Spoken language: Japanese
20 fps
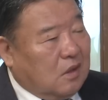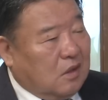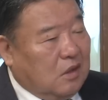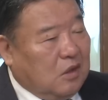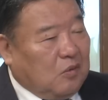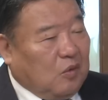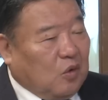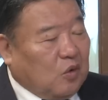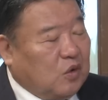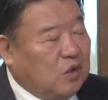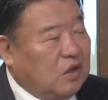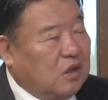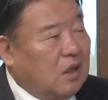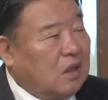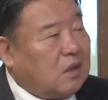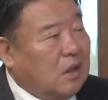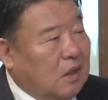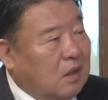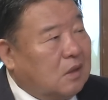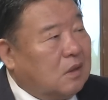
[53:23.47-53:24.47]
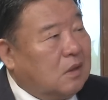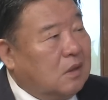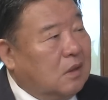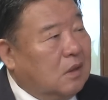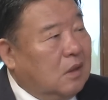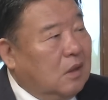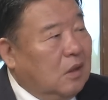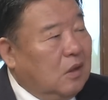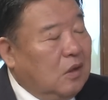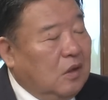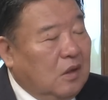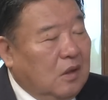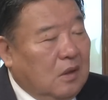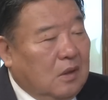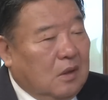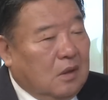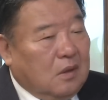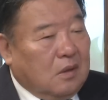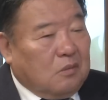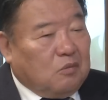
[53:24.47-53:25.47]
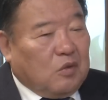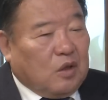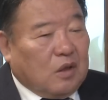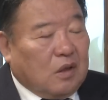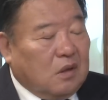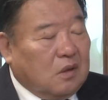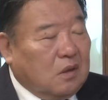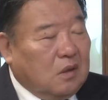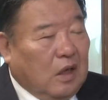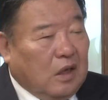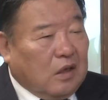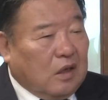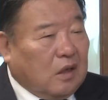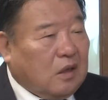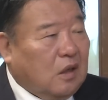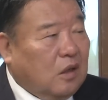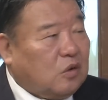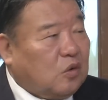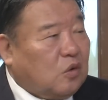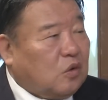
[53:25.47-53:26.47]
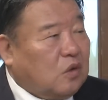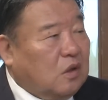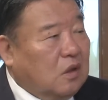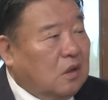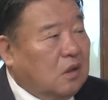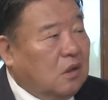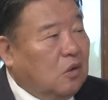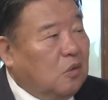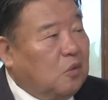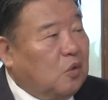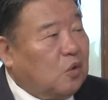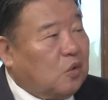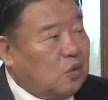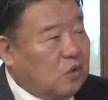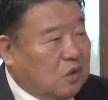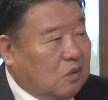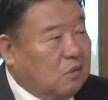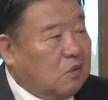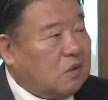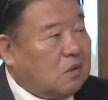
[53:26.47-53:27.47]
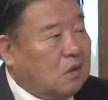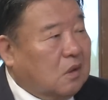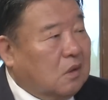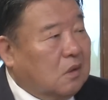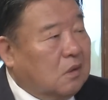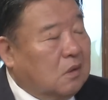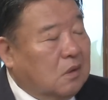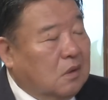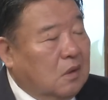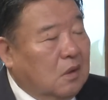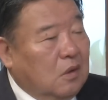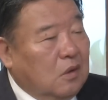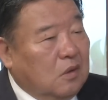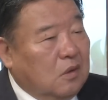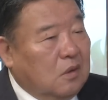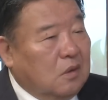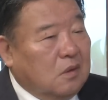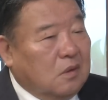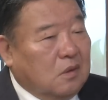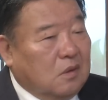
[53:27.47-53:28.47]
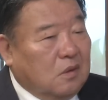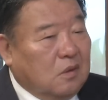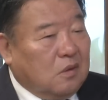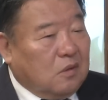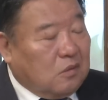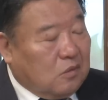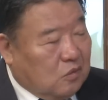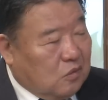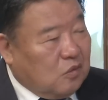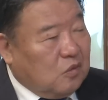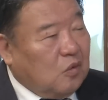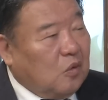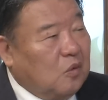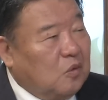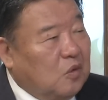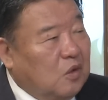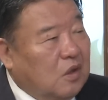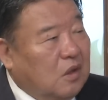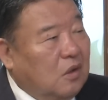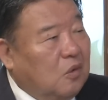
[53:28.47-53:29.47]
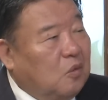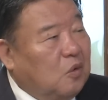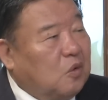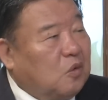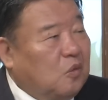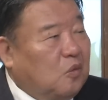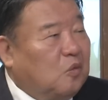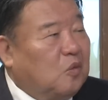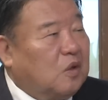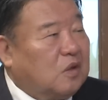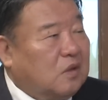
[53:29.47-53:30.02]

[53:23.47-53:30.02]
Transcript: 今の岸田さん、はい、まだ内閣改造やって生き延びようとしてますから、はい、の生き延びると思いま